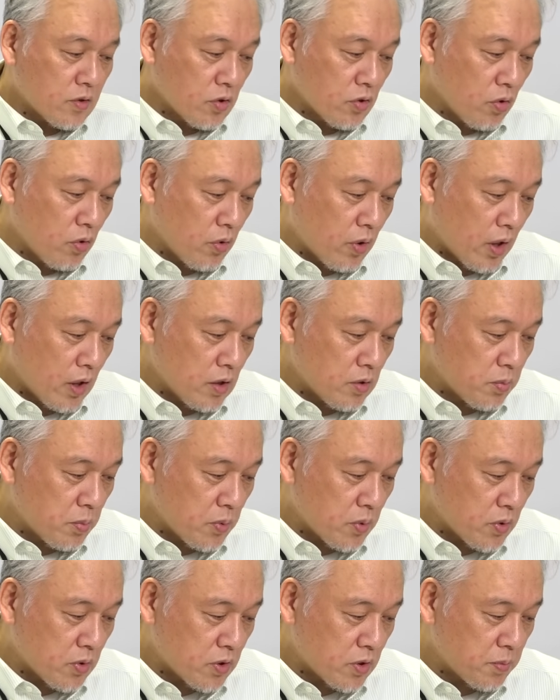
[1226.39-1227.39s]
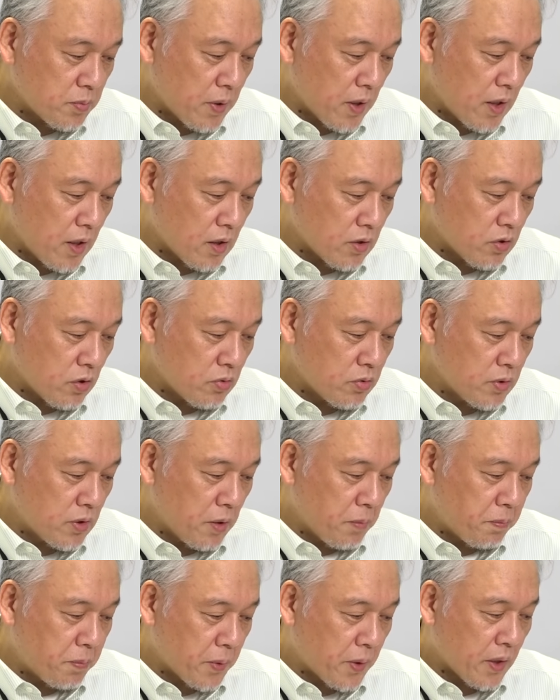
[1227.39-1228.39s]
その他にも
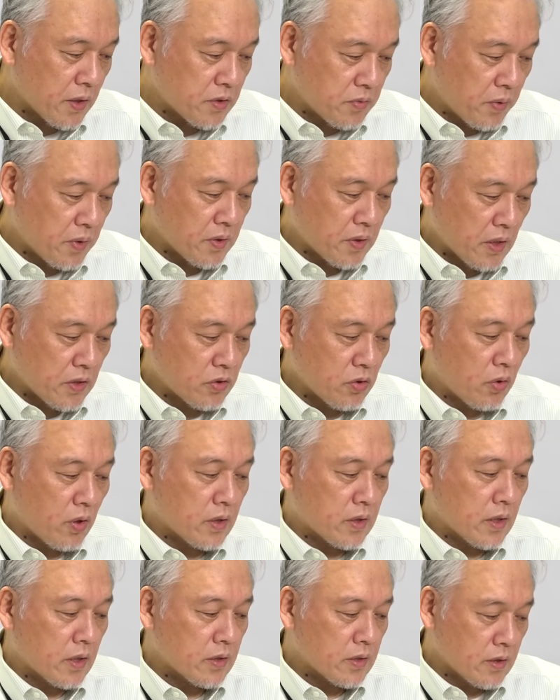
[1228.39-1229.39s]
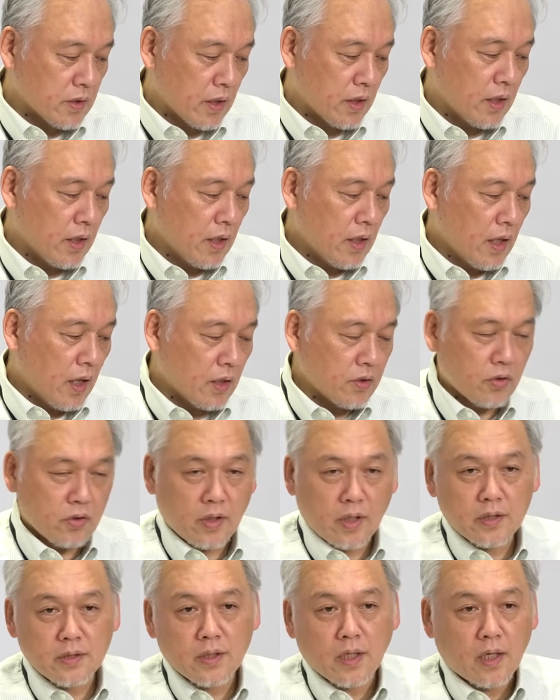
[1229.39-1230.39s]
スマートフリップケース、いわゆる手帳型ですね。あと
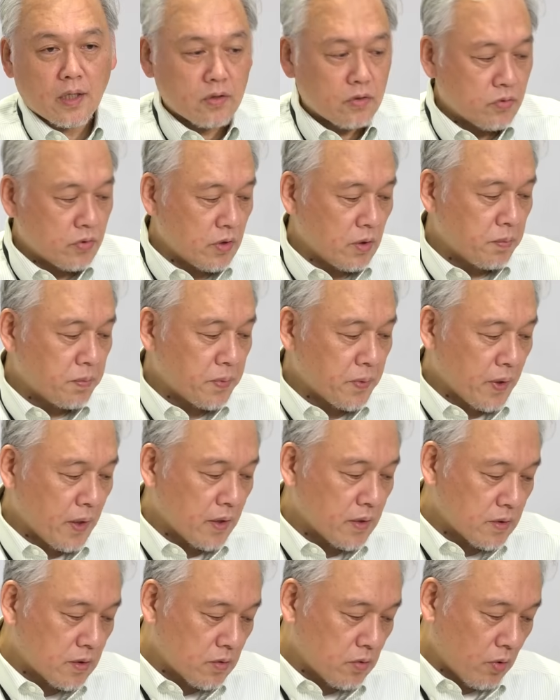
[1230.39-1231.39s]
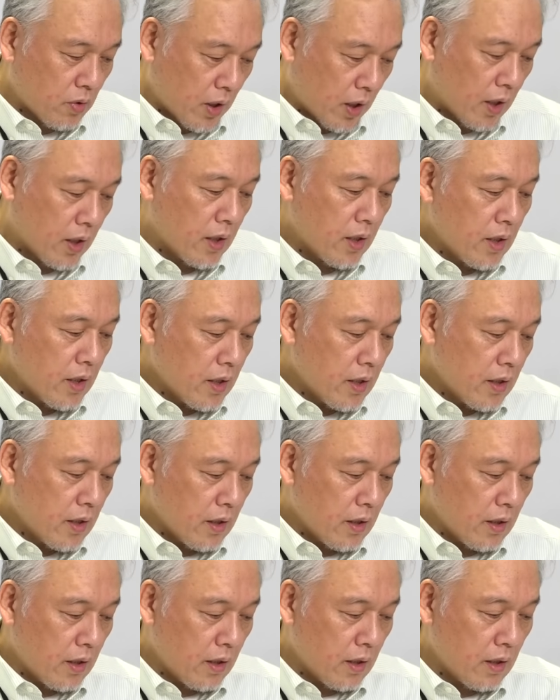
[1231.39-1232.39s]
レザーのフリップケースとか、
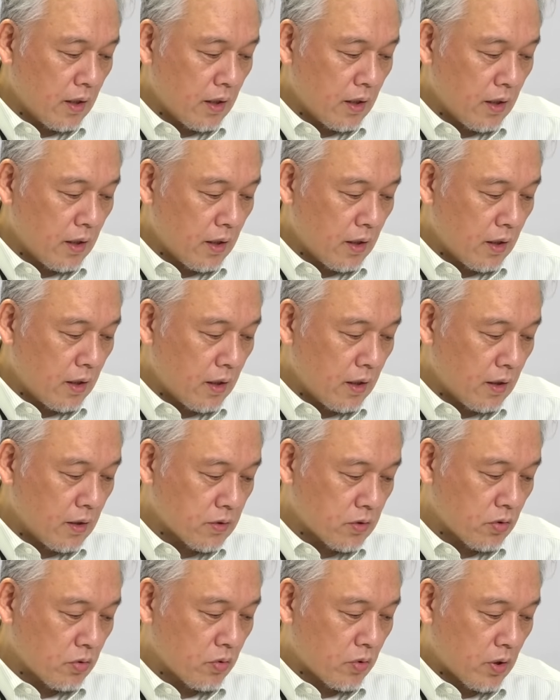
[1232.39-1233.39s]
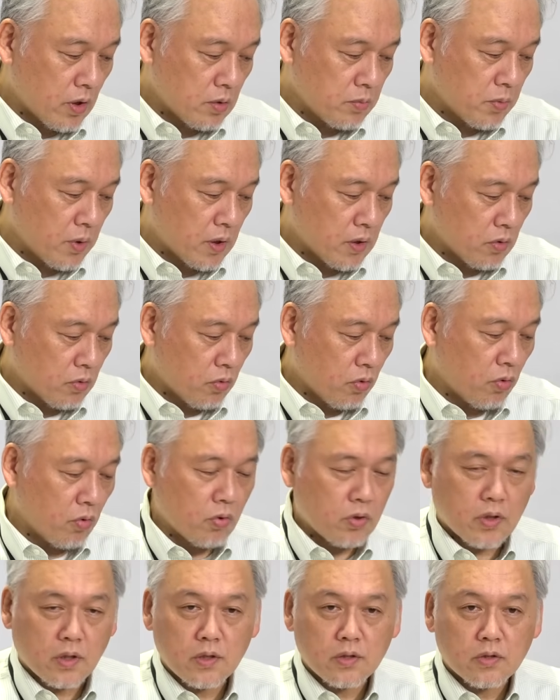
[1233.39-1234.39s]
その他にも
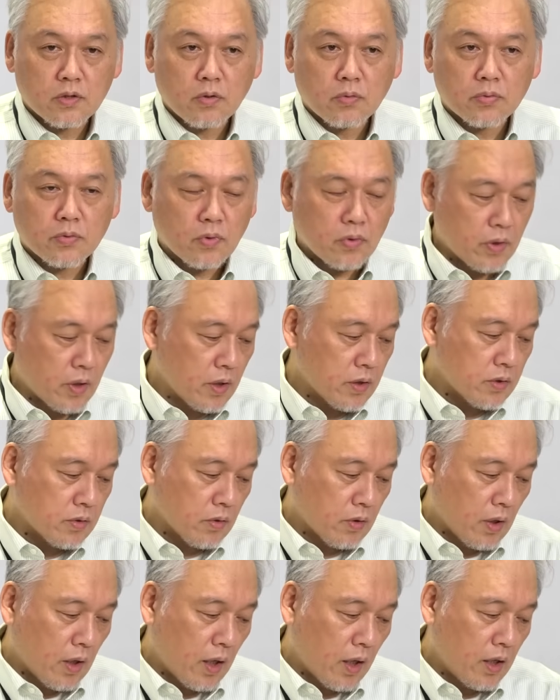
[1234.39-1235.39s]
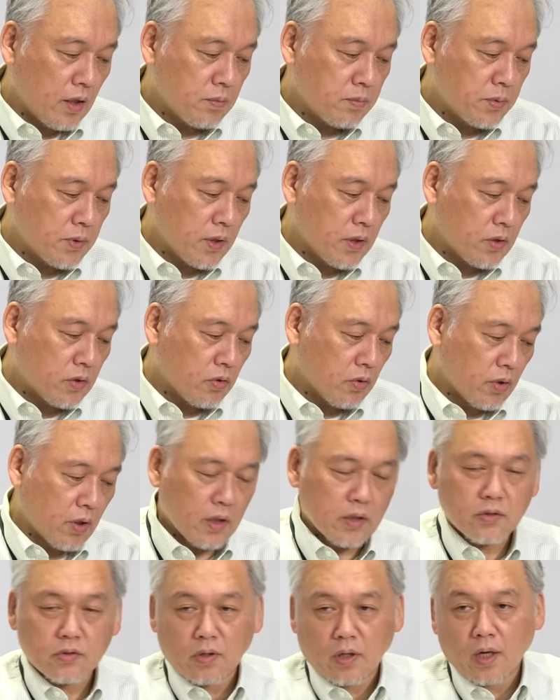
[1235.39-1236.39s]
抗菌ソフトケースとか
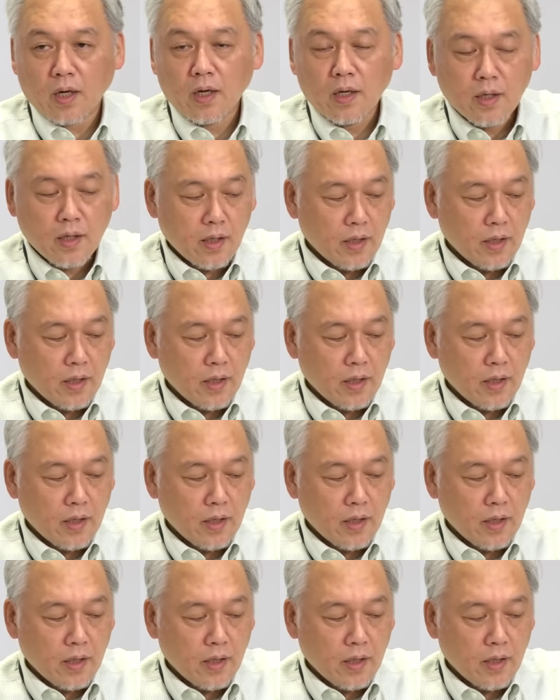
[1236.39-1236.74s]
ハイブリッドケースとか。